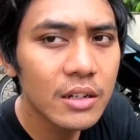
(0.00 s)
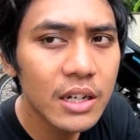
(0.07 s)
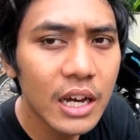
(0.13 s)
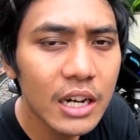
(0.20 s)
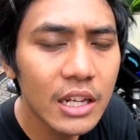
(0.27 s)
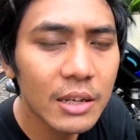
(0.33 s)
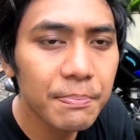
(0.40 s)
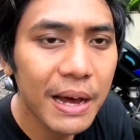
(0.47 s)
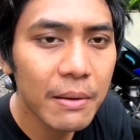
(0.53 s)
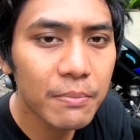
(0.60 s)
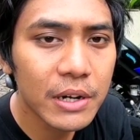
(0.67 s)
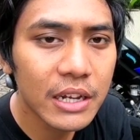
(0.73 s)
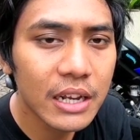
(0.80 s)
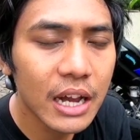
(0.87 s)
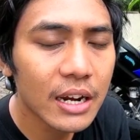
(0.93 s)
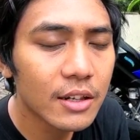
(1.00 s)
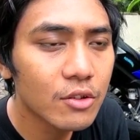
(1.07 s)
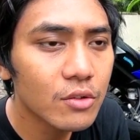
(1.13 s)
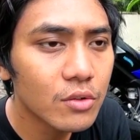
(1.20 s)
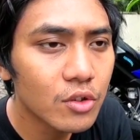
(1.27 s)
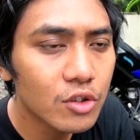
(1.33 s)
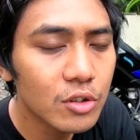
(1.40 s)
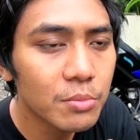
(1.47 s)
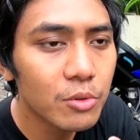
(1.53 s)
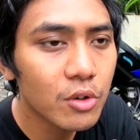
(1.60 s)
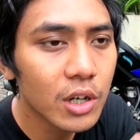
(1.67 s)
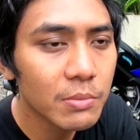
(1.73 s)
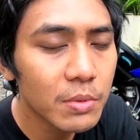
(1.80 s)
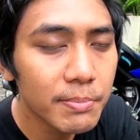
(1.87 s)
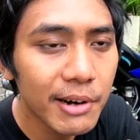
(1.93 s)
dari pabrikan tuh
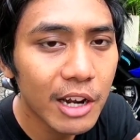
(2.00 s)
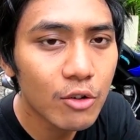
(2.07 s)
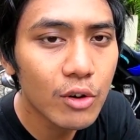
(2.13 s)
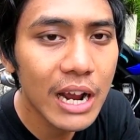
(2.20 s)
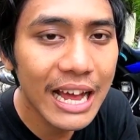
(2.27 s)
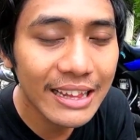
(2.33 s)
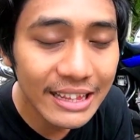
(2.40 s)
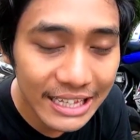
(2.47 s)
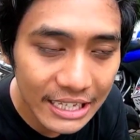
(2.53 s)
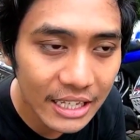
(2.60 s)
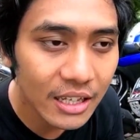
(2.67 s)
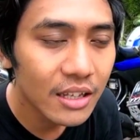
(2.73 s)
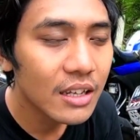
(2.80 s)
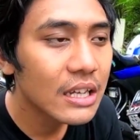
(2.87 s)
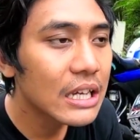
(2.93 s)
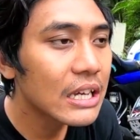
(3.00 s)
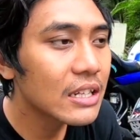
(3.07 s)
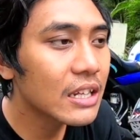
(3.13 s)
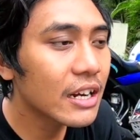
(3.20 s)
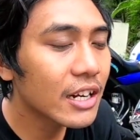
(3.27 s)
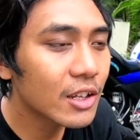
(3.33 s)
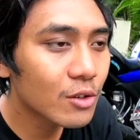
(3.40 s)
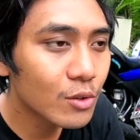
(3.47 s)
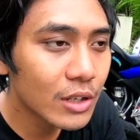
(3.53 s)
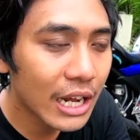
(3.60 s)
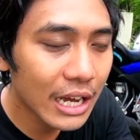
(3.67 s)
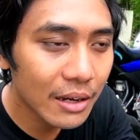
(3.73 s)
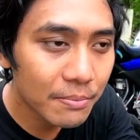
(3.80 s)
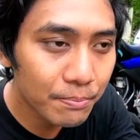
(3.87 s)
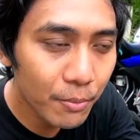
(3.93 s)
70.000 baru ganti dan itu
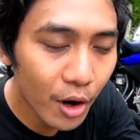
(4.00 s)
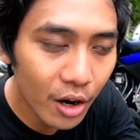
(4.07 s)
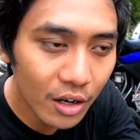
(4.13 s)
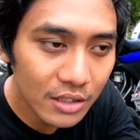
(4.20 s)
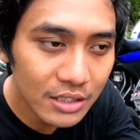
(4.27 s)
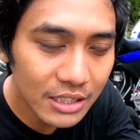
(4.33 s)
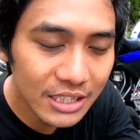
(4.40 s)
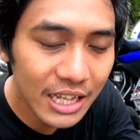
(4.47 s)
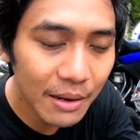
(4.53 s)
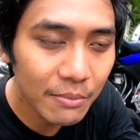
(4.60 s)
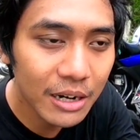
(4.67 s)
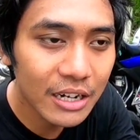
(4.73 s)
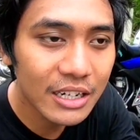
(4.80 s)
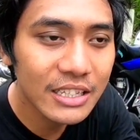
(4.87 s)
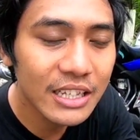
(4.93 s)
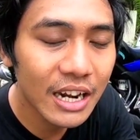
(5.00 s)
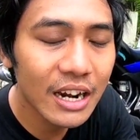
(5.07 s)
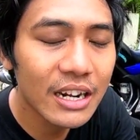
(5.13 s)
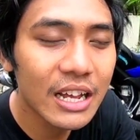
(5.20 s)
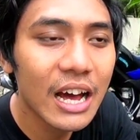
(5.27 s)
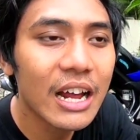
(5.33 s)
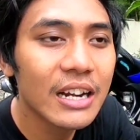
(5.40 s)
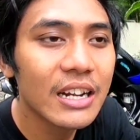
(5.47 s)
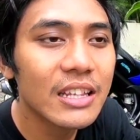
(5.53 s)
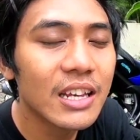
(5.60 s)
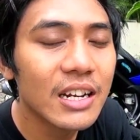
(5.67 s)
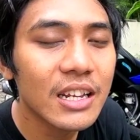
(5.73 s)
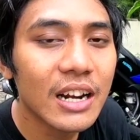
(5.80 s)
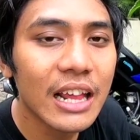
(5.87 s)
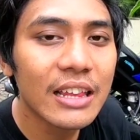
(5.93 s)
udah pol stabilan di jalan nggak ada
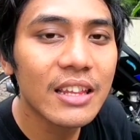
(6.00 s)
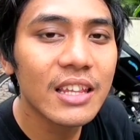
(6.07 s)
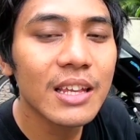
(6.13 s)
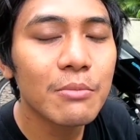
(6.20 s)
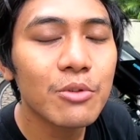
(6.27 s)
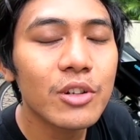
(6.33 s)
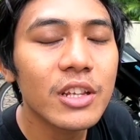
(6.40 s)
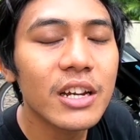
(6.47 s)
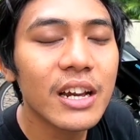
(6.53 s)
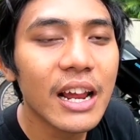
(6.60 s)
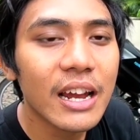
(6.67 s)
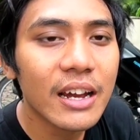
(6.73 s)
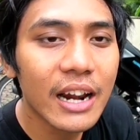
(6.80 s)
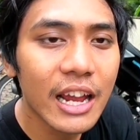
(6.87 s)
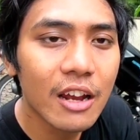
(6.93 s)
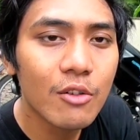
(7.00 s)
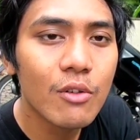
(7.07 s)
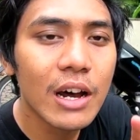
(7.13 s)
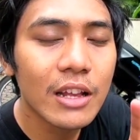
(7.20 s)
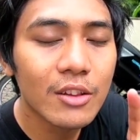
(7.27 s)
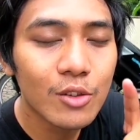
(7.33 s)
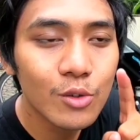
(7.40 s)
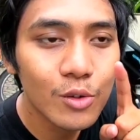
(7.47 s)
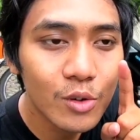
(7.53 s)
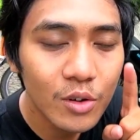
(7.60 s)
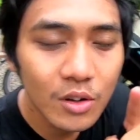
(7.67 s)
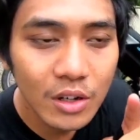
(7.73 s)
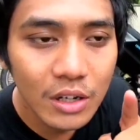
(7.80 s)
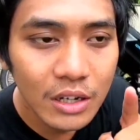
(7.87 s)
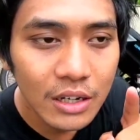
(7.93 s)
jadi rantainya bunyi krek-krek waktu
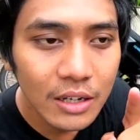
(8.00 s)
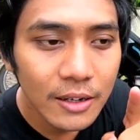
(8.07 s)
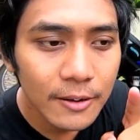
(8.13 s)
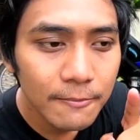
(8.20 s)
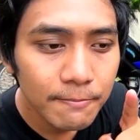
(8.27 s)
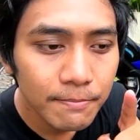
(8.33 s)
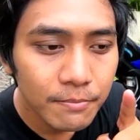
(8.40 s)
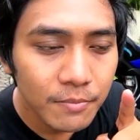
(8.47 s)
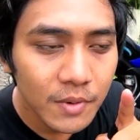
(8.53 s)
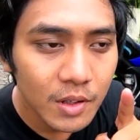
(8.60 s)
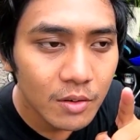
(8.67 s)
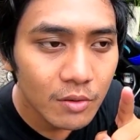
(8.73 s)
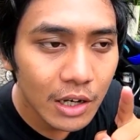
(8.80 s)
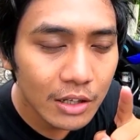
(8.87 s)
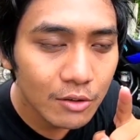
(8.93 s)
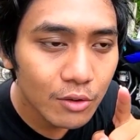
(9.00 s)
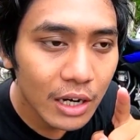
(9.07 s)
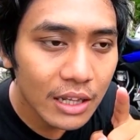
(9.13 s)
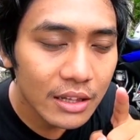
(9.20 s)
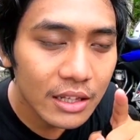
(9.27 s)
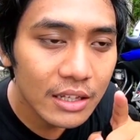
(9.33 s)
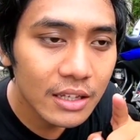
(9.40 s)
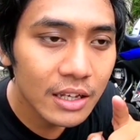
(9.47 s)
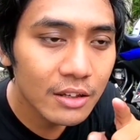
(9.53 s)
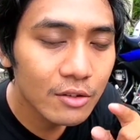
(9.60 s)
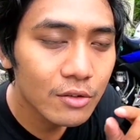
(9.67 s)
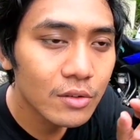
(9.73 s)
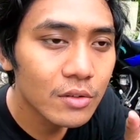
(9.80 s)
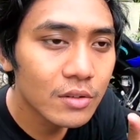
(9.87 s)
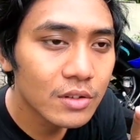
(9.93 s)
waktu rantainya
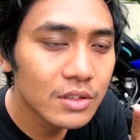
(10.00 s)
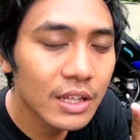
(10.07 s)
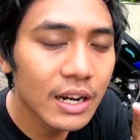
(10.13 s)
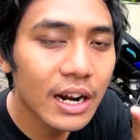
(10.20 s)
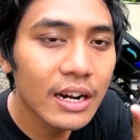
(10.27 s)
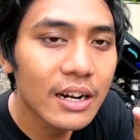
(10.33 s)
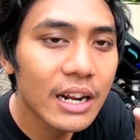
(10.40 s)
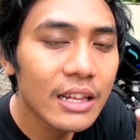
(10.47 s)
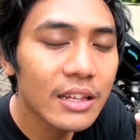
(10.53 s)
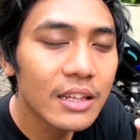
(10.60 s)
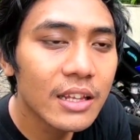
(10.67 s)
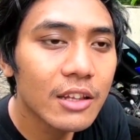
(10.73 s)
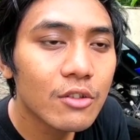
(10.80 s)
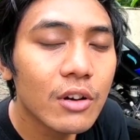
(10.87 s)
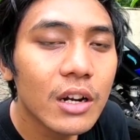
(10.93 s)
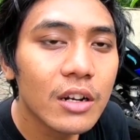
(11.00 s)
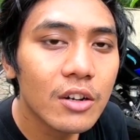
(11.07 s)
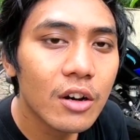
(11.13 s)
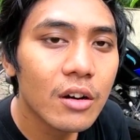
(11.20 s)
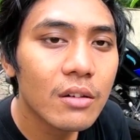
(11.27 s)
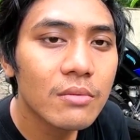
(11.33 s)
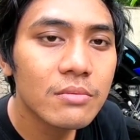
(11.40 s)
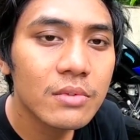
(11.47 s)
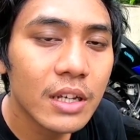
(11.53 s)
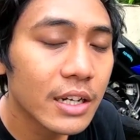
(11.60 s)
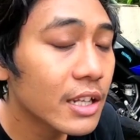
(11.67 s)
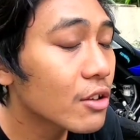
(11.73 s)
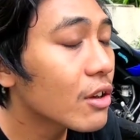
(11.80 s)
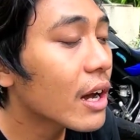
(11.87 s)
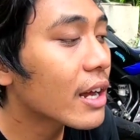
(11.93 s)
itu setelan rantainya itu kendor jadi
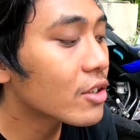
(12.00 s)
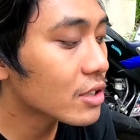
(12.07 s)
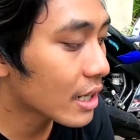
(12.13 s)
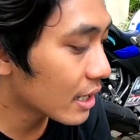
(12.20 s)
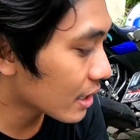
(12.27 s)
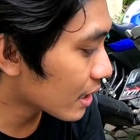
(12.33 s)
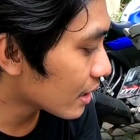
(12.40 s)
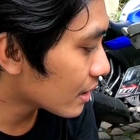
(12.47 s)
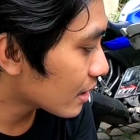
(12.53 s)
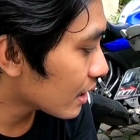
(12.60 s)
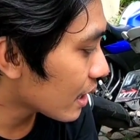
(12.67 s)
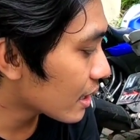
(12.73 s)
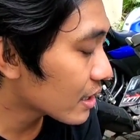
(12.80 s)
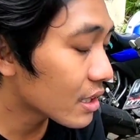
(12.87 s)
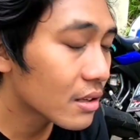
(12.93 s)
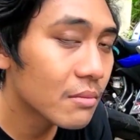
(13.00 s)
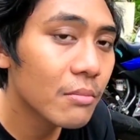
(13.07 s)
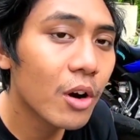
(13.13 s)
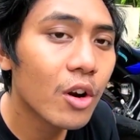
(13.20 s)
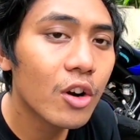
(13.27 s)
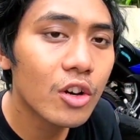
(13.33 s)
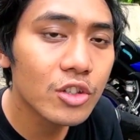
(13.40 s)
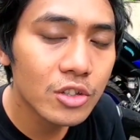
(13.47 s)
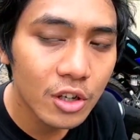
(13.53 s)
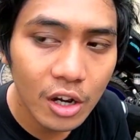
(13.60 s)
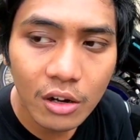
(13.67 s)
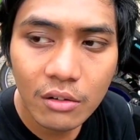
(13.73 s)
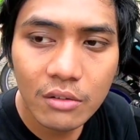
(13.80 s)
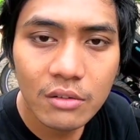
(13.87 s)
itu yang harus kalian ganti ya ingat monosok